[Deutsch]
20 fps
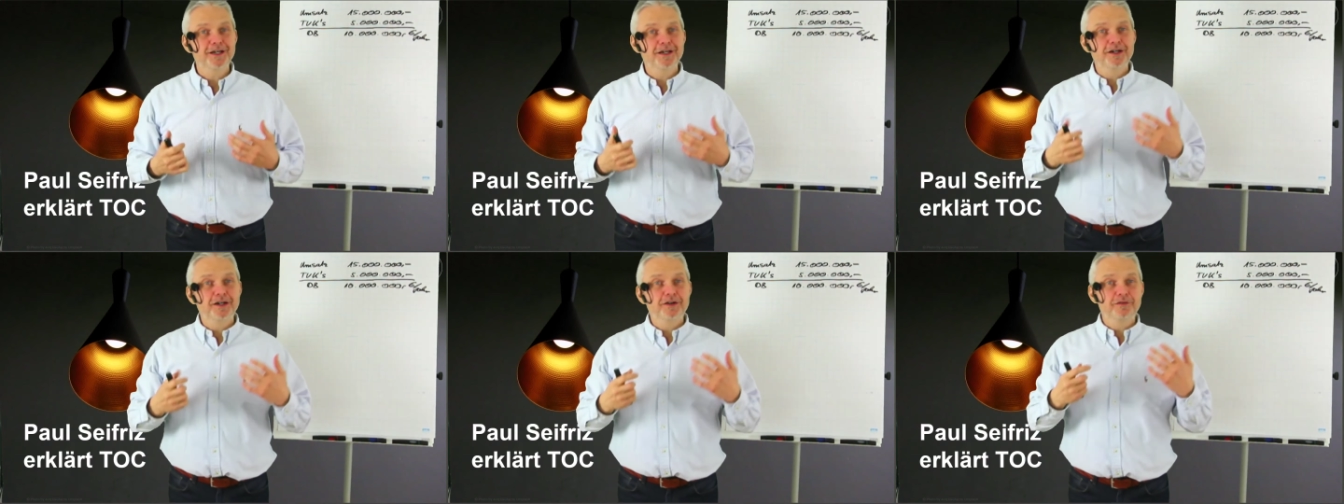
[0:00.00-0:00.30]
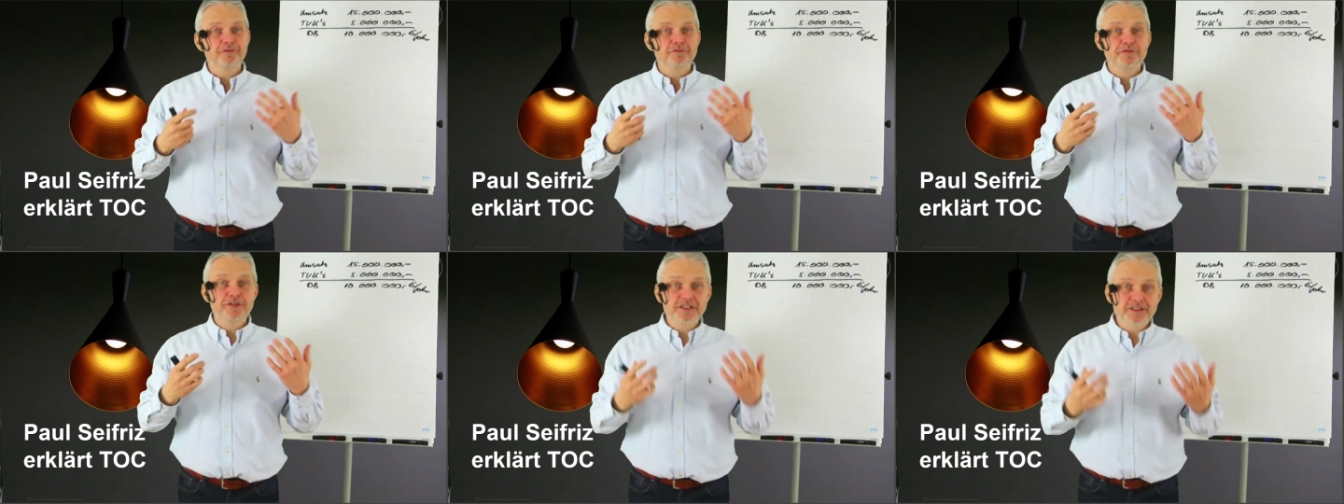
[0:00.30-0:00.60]

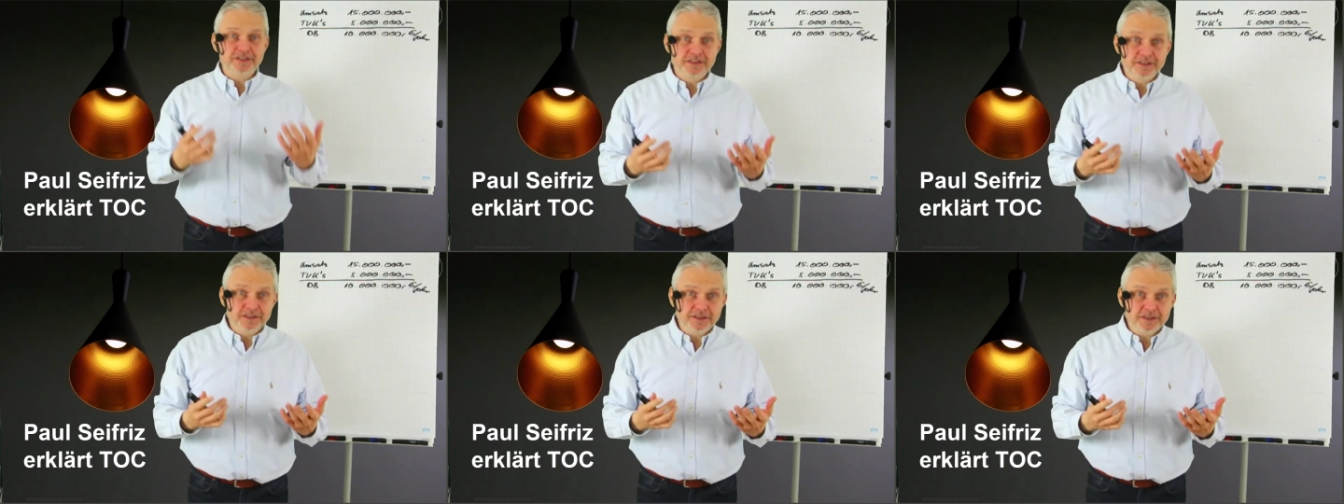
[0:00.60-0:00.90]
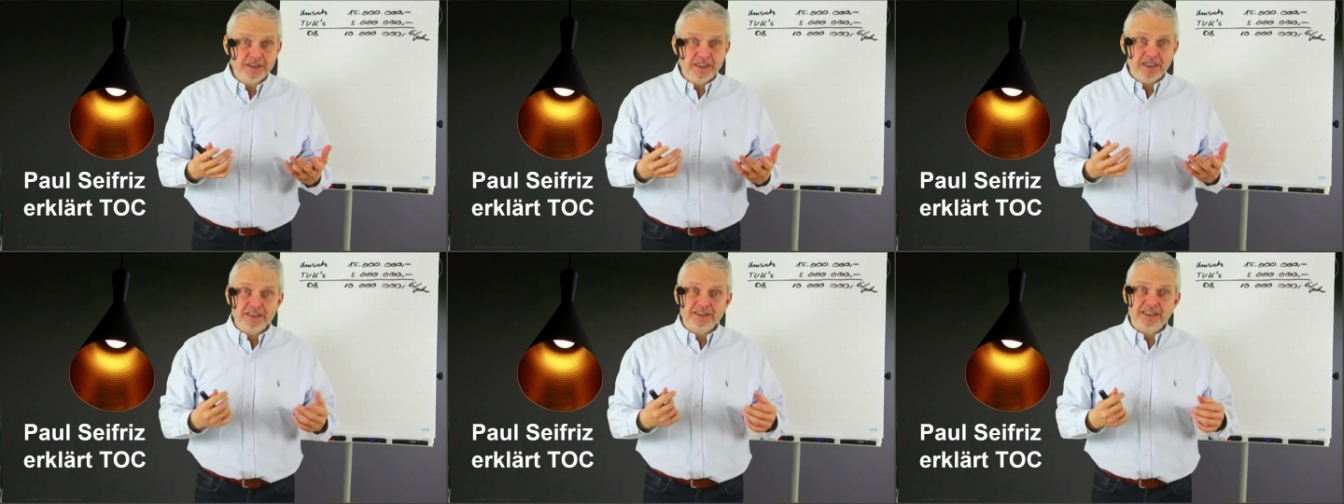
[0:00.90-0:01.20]
wissen,
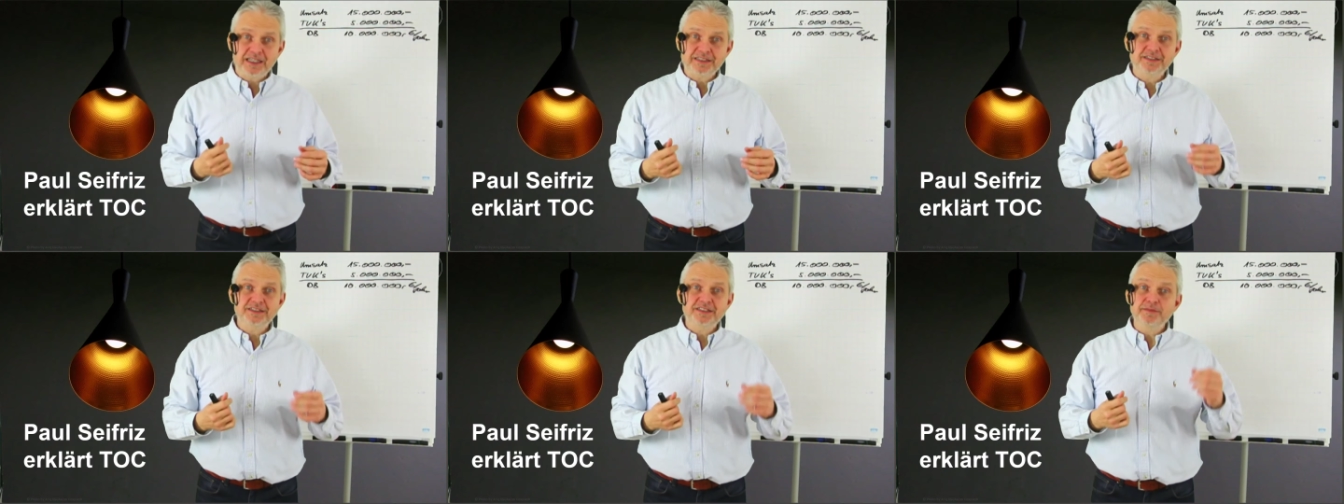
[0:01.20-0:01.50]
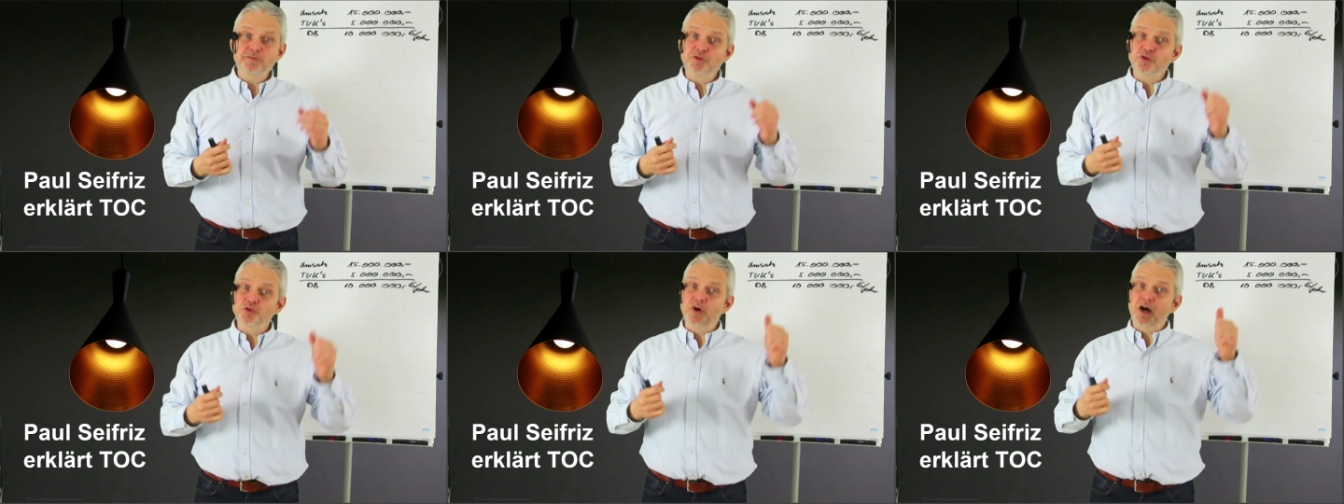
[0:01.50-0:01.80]
dass es
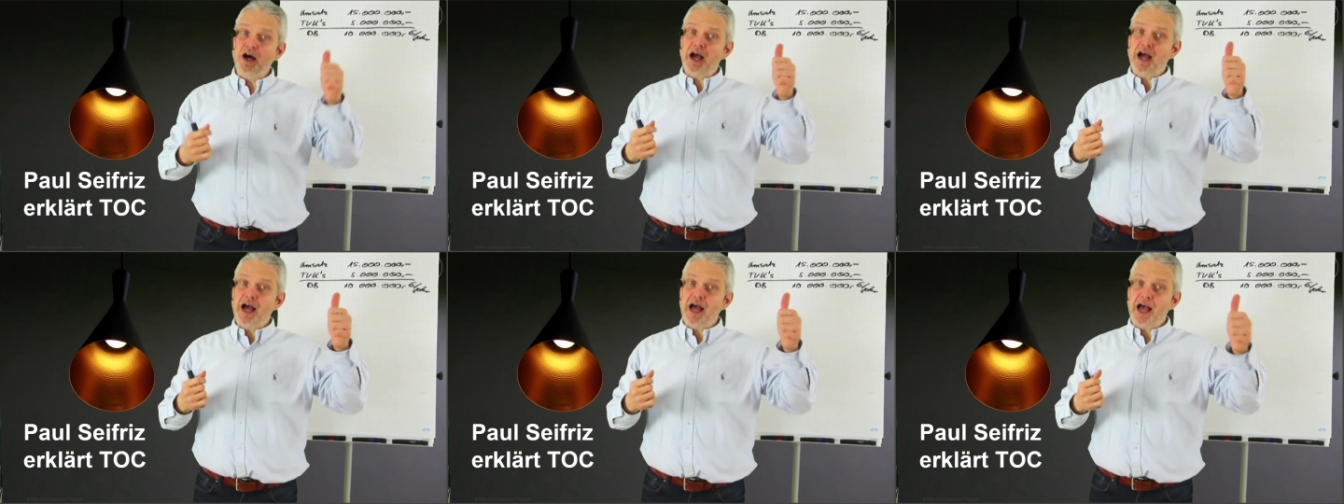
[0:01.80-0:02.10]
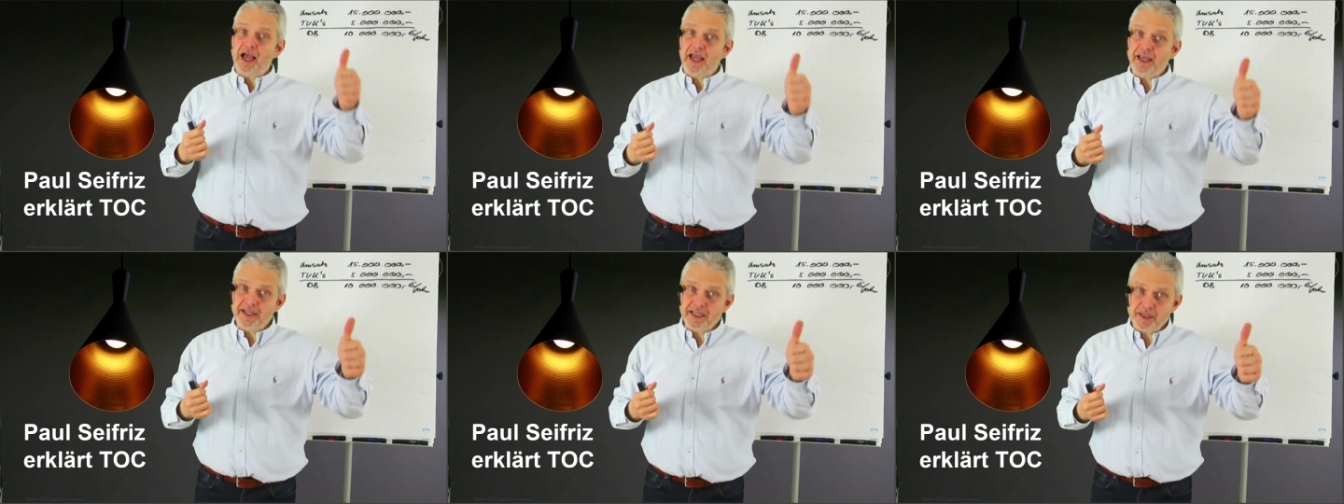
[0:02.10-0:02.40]
immer nur
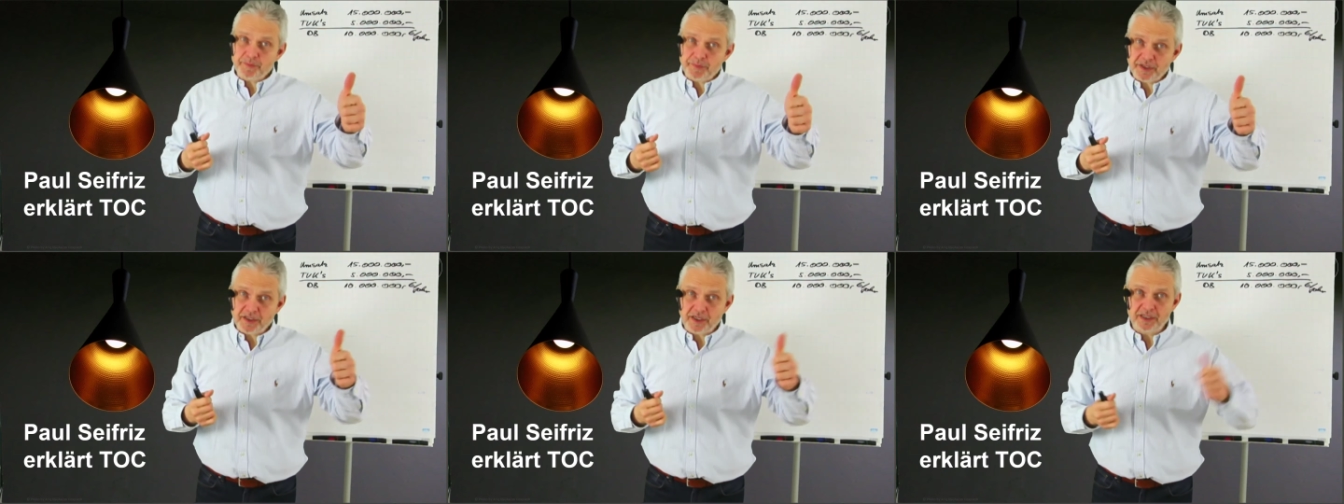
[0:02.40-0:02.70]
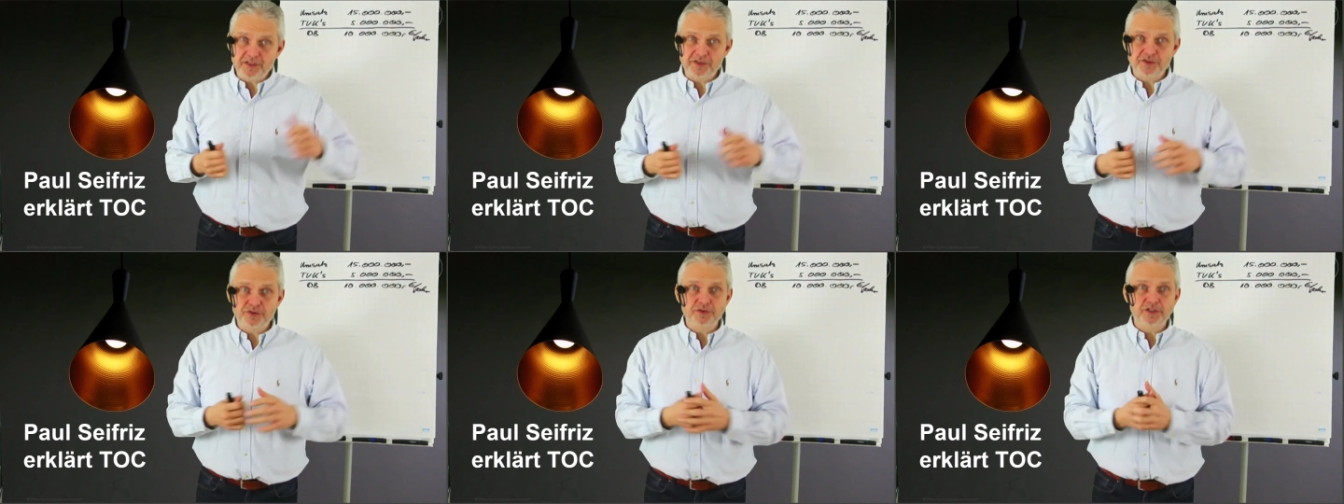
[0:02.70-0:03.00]
eine
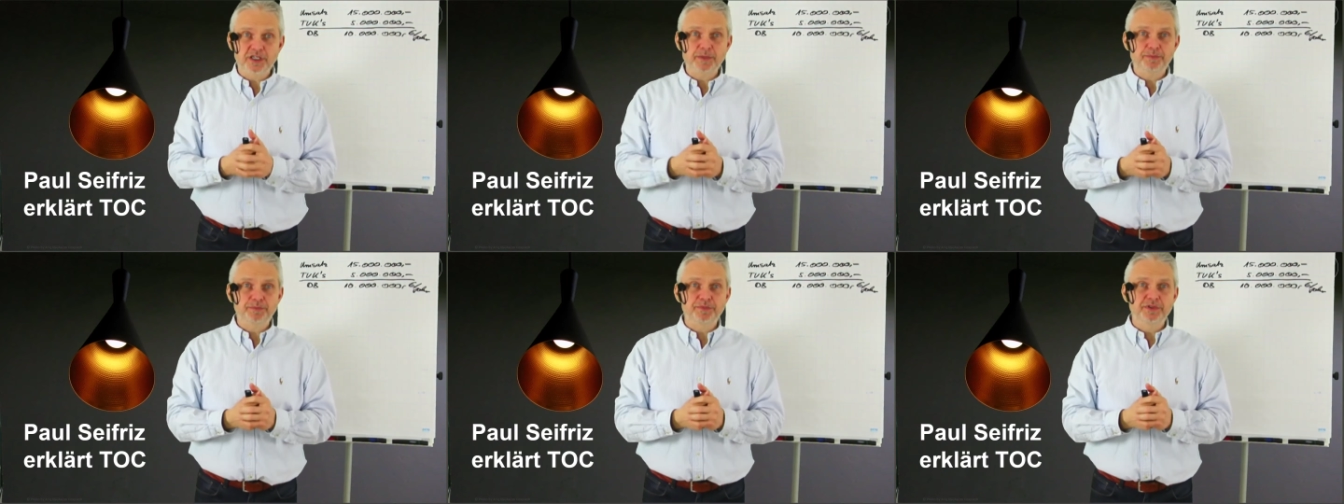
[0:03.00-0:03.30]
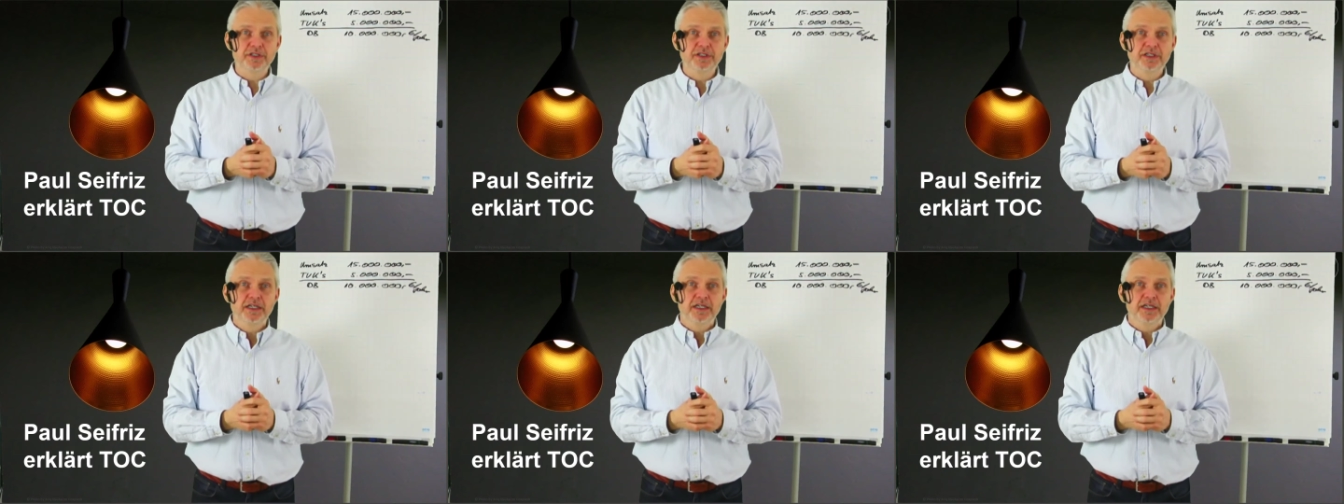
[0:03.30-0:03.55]
Begrenzung gibt,